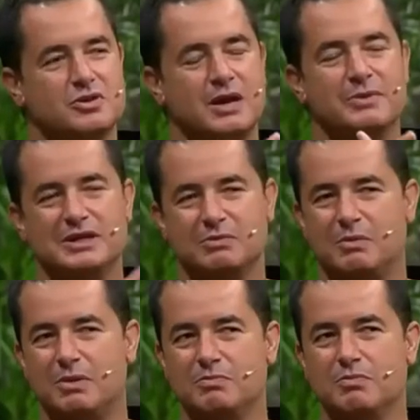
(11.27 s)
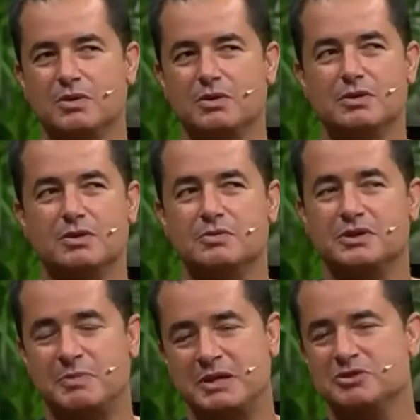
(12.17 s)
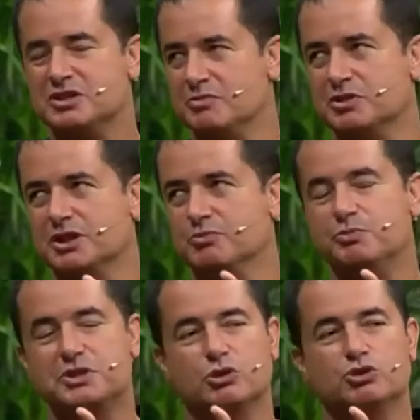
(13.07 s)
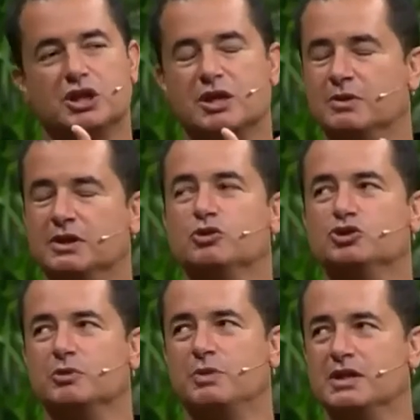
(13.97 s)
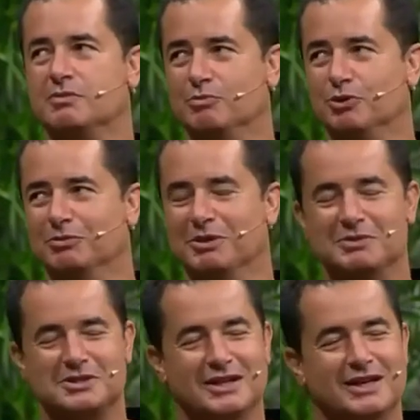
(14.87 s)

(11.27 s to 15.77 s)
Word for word: rahmetli babam benim için demiş ki bu bir şey olacak ama ne olacak ben de bilmiyorum demiş.